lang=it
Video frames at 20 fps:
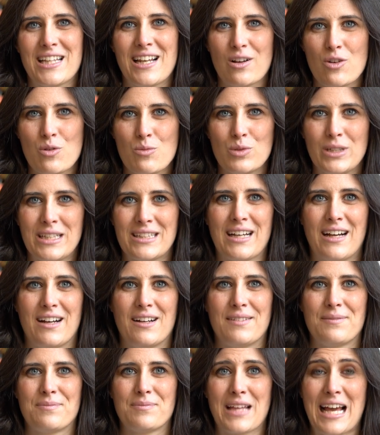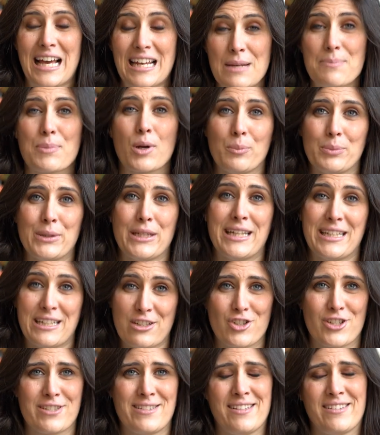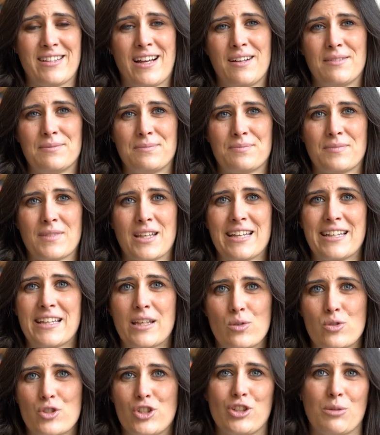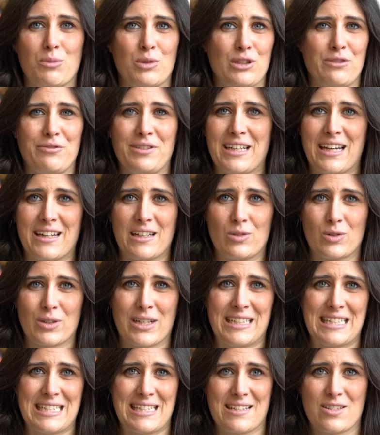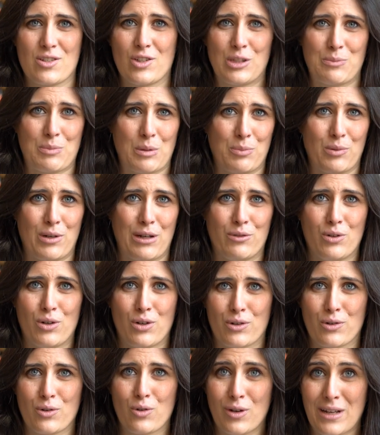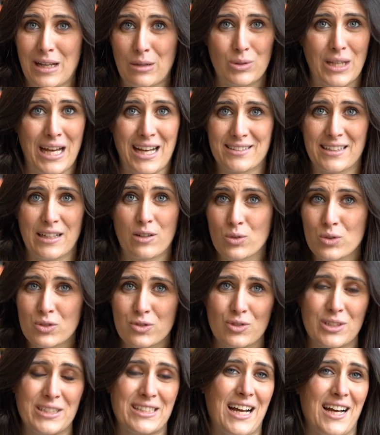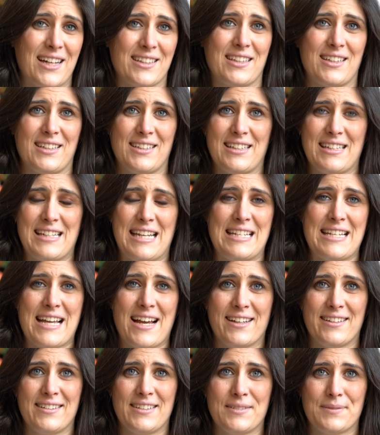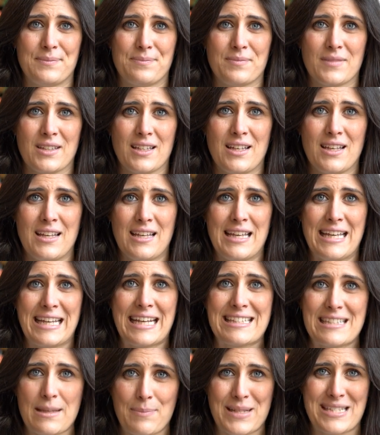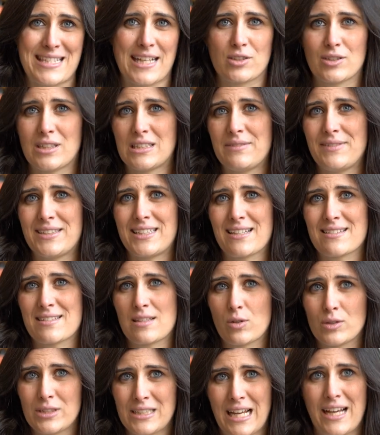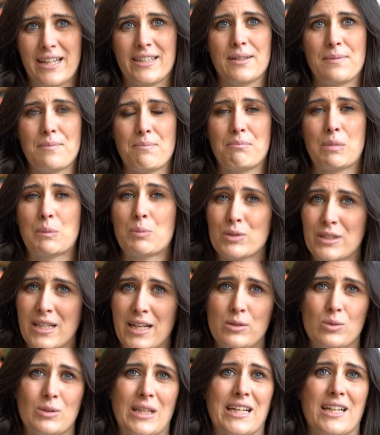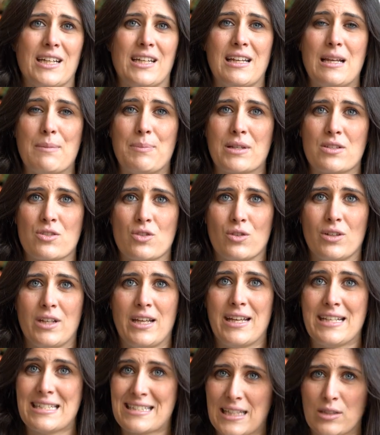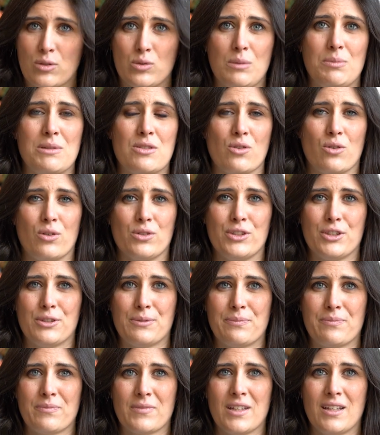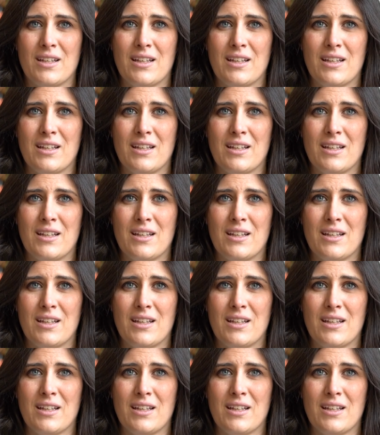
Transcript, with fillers: della comunità alle proprie necessità, chi è riuscito a modificare l'organizzazione del proprio lavoro, collaudata e consolidata negli anni, chi si è prestato ad attività straordinarie per poter aiutare le persone in stato di bisogno,